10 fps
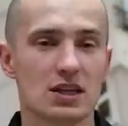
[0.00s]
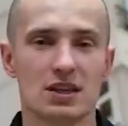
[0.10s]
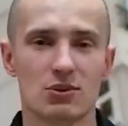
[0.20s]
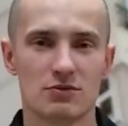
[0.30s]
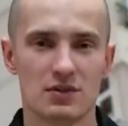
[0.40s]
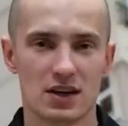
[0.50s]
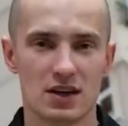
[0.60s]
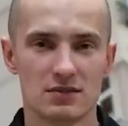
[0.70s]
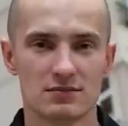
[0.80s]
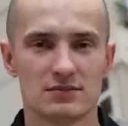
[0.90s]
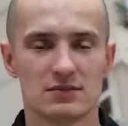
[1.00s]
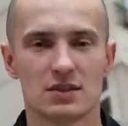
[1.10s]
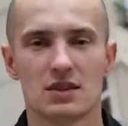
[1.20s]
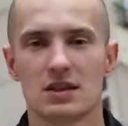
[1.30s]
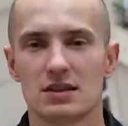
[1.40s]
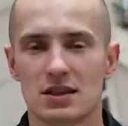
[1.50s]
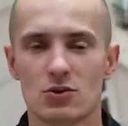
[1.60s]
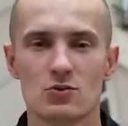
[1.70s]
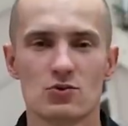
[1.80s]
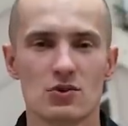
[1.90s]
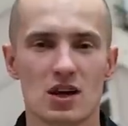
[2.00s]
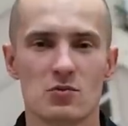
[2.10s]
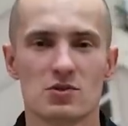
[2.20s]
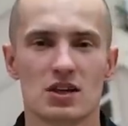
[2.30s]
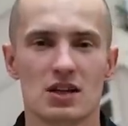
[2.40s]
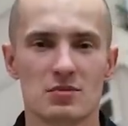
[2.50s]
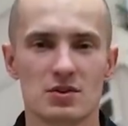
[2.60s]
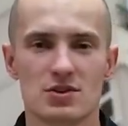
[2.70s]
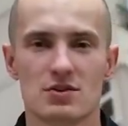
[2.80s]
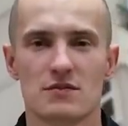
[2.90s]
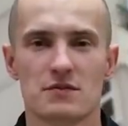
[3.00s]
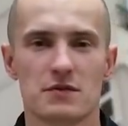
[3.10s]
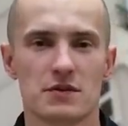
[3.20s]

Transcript: w którym doszło do tragedii, nie było zamontowanego czujnika tlenku